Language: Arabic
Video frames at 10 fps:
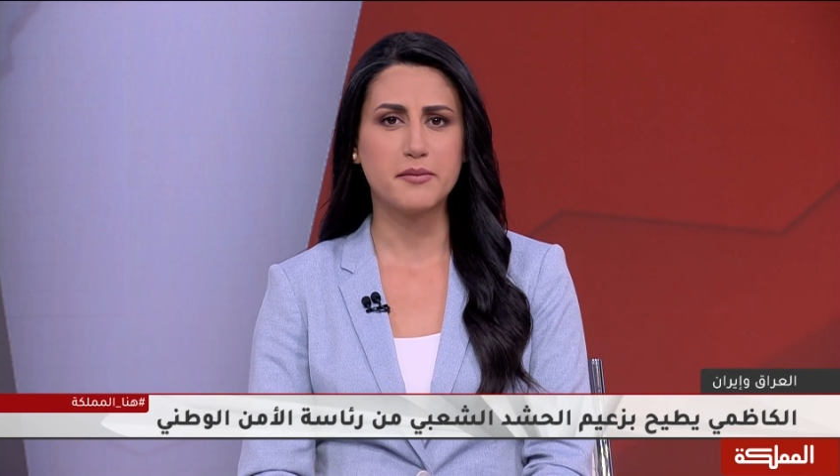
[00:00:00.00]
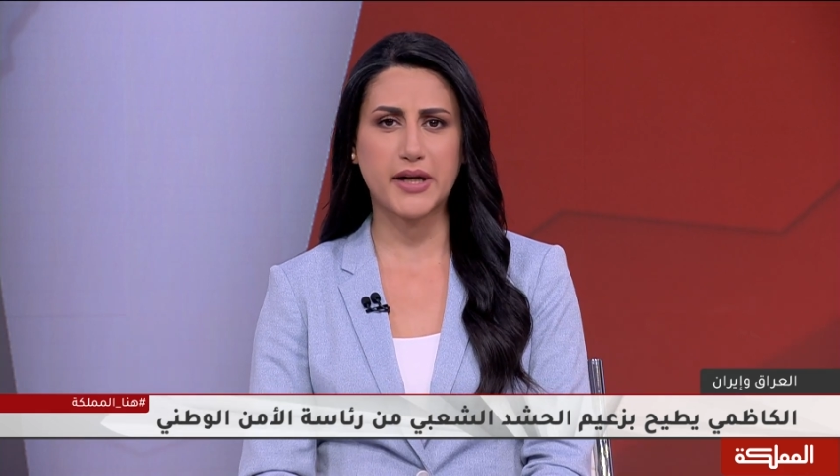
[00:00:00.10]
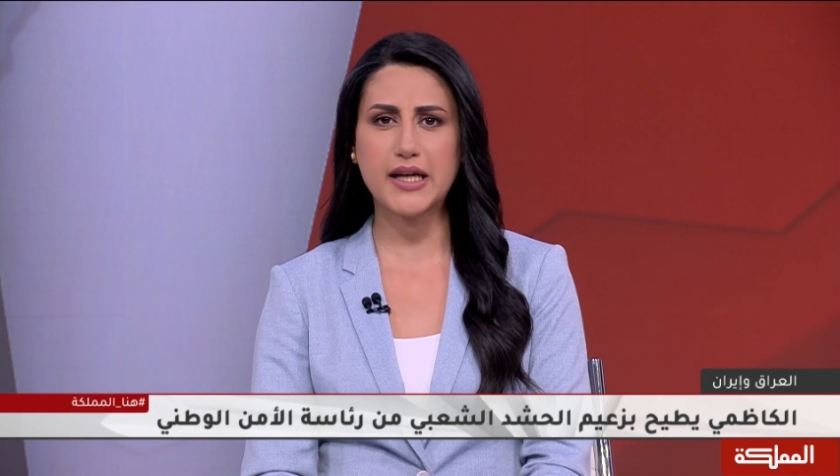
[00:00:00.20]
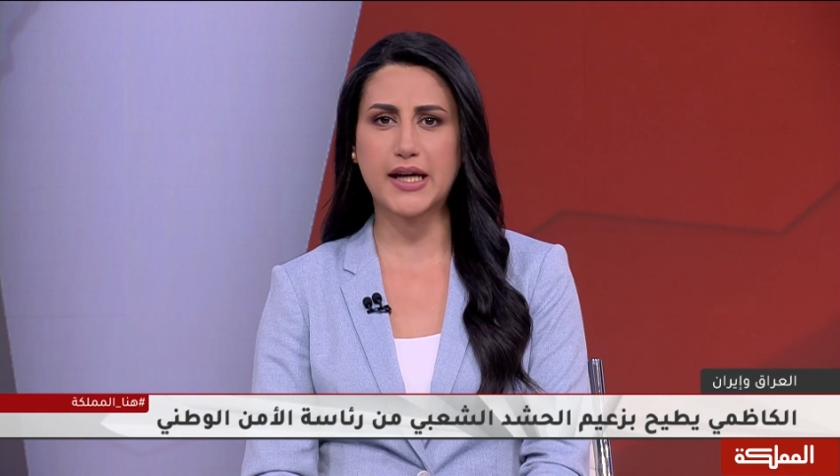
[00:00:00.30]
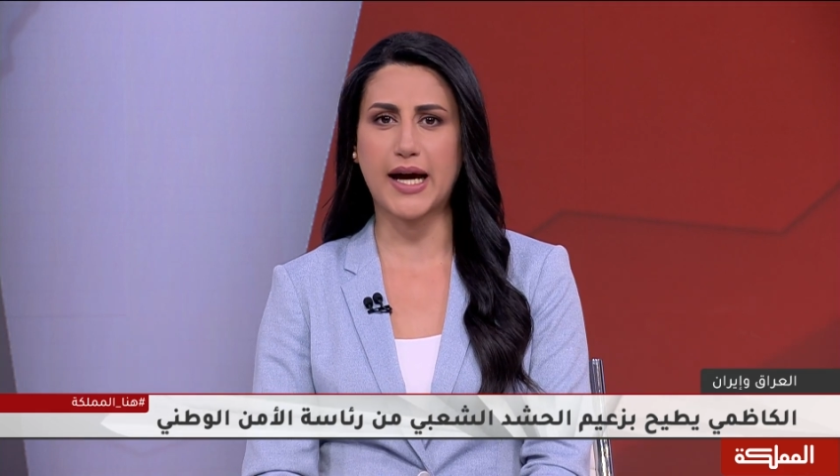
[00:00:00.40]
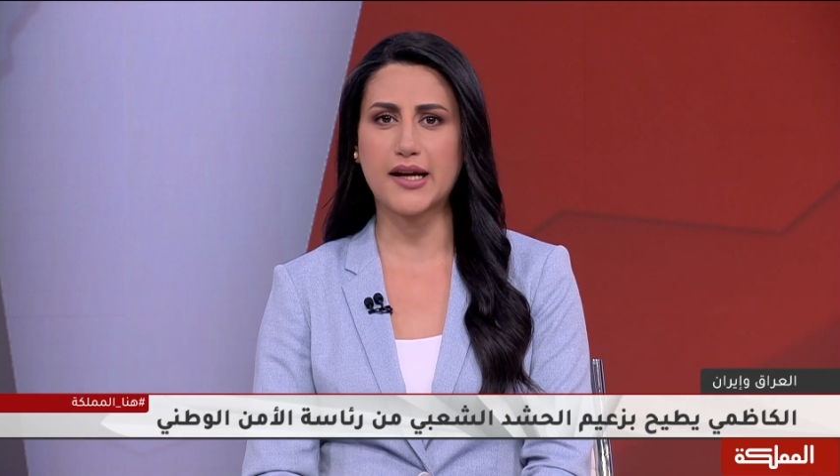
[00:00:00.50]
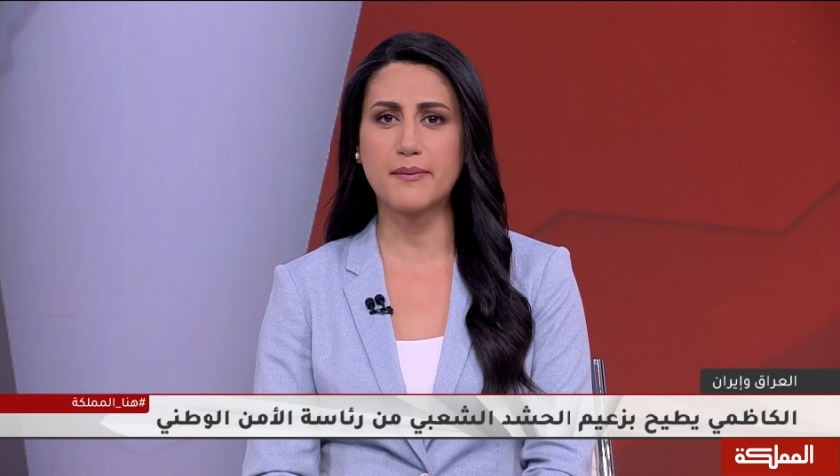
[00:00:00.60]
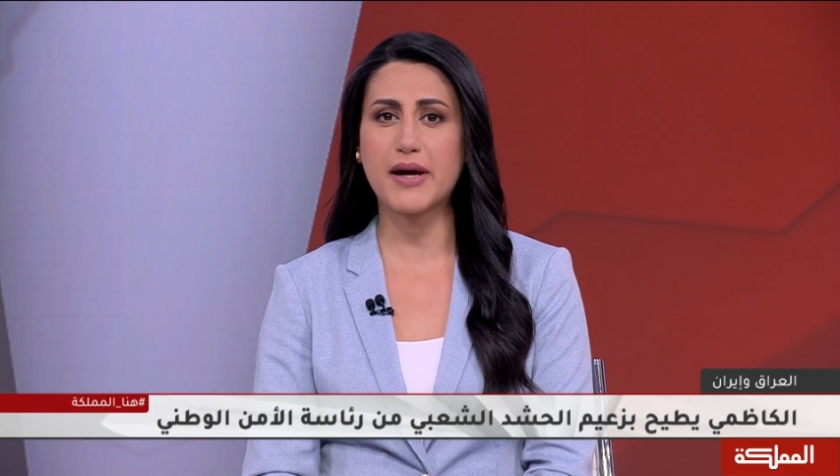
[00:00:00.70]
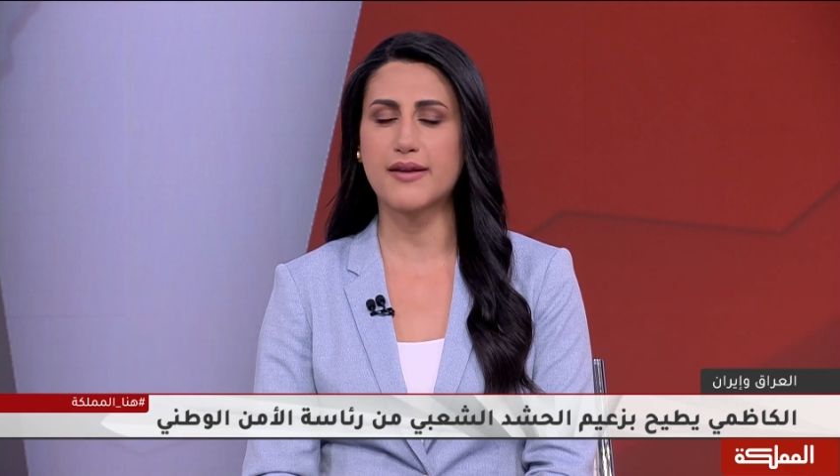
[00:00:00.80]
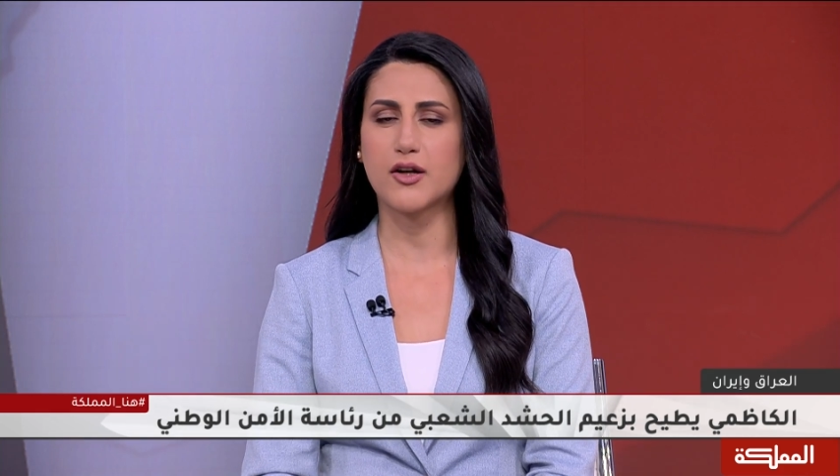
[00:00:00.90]
برأيك
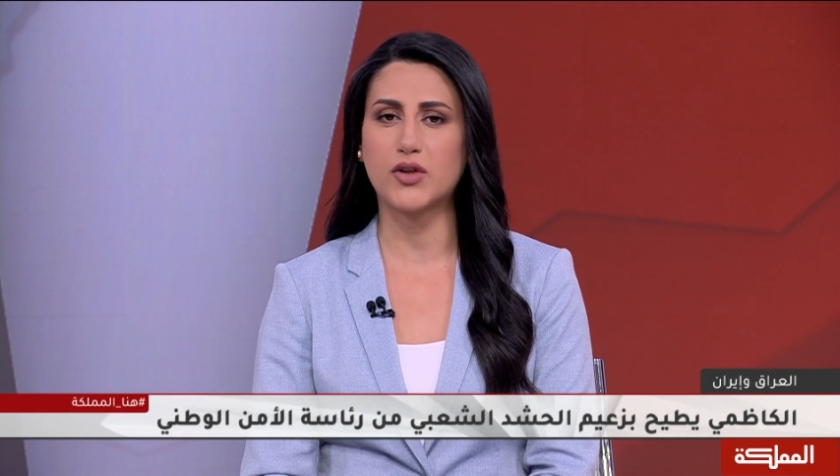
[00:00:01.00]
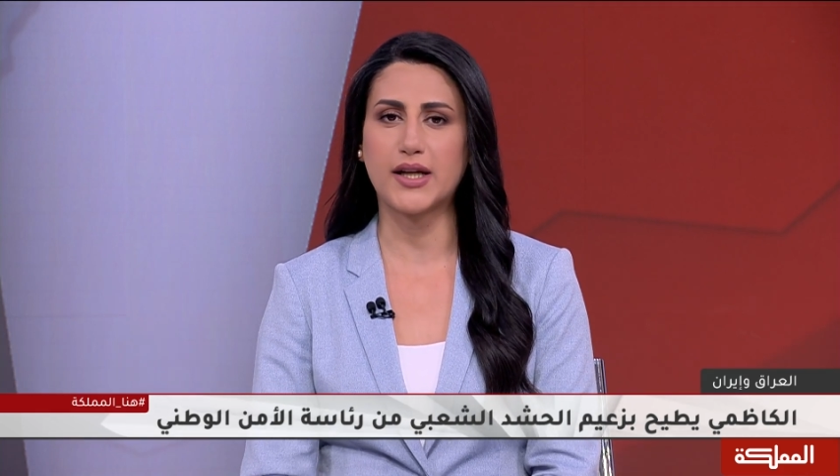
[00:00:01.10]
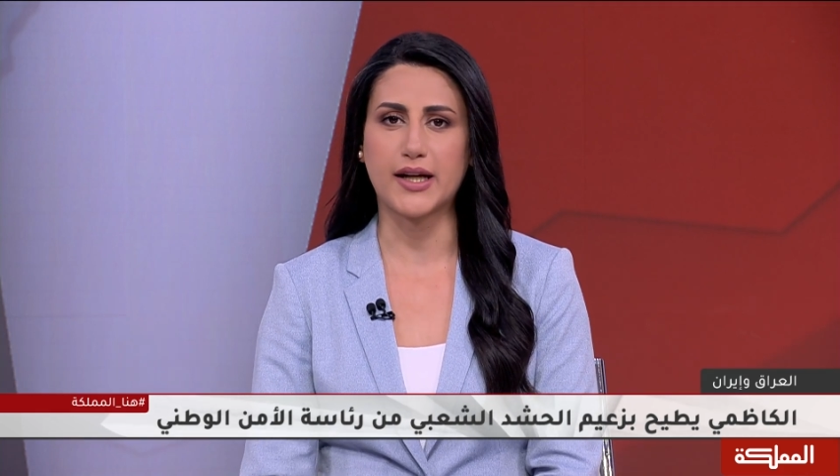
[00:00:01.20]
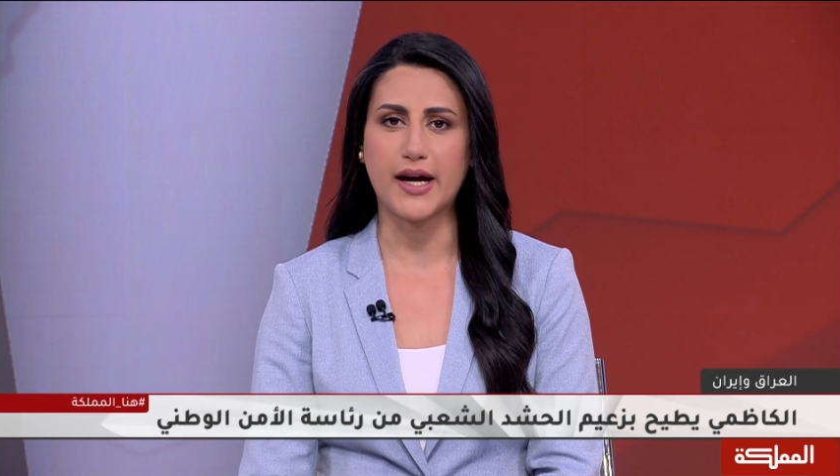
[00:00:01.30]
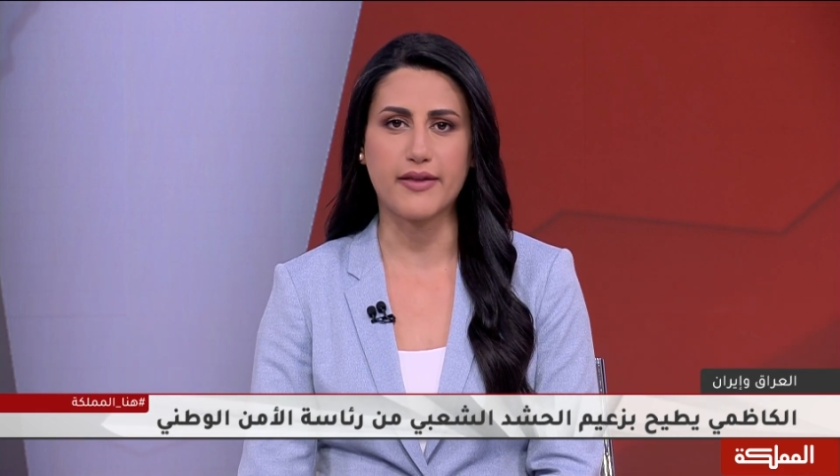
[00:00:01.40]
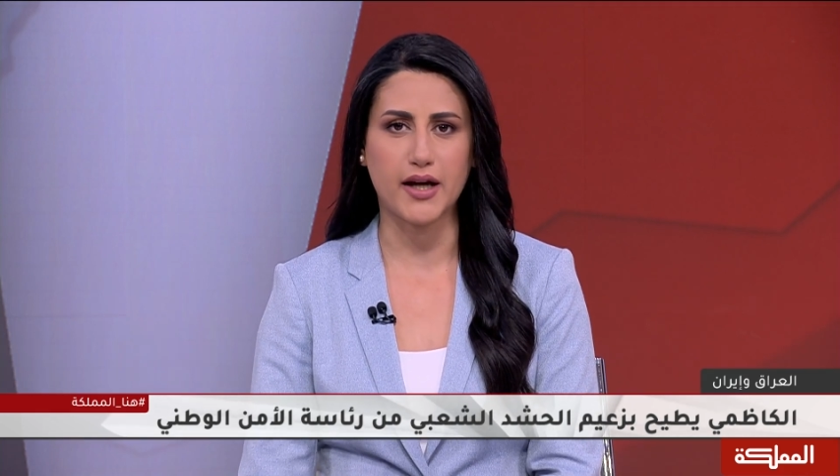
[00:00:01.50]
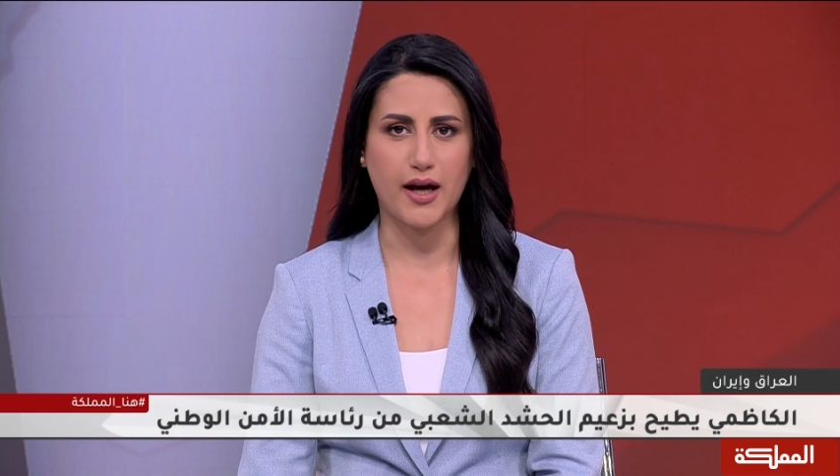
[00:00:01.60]
على ماذا يدلل هذا